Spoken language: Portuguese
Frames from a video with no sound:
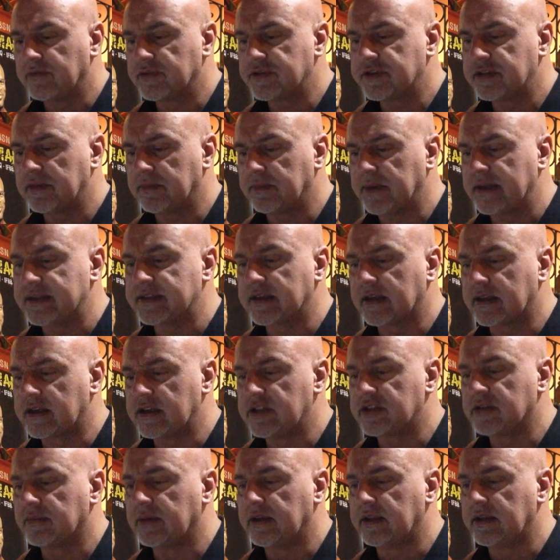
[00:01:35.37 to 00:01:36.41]
Você passa
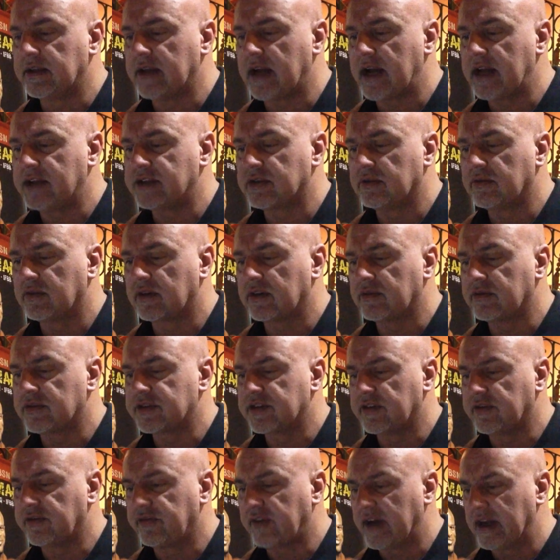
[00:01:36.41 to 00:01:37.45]
credibilidade no que
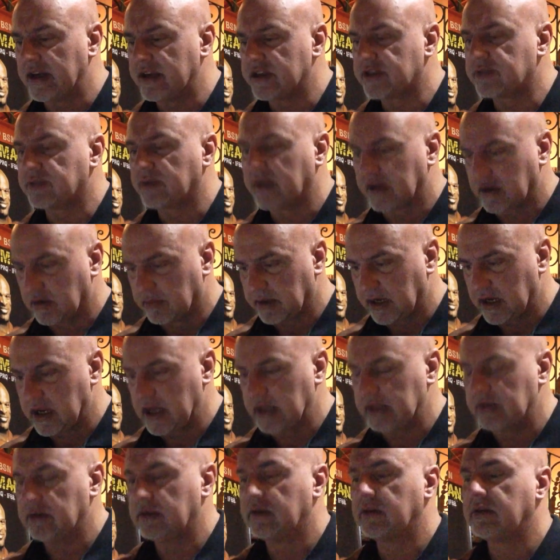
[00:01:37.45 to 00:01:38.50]
você fala e explica.
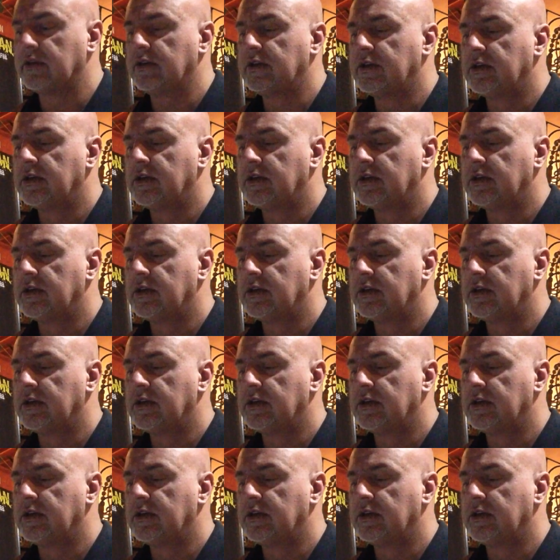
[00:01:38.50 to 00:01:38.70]
Obrigado.